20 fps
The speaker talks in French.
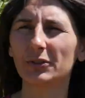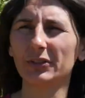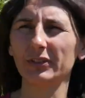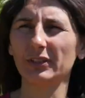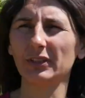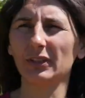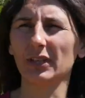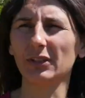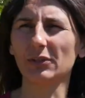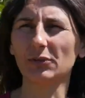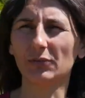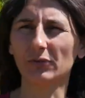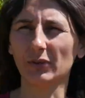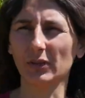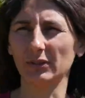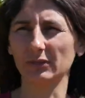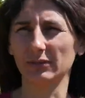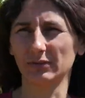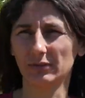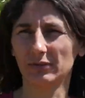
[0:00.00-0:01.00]
ici, là, tu
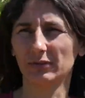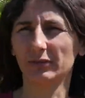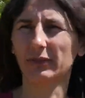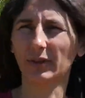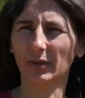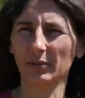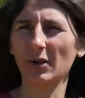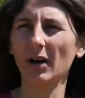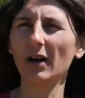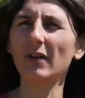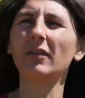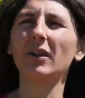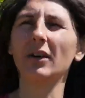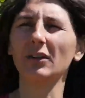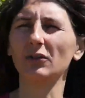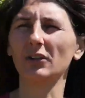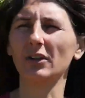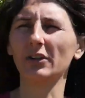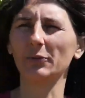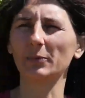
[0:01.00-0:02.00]
vois. Vraiment
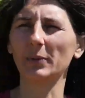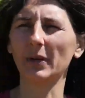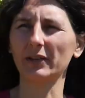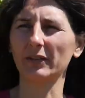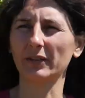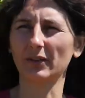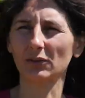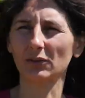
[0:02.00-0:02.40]
avoir de l'espace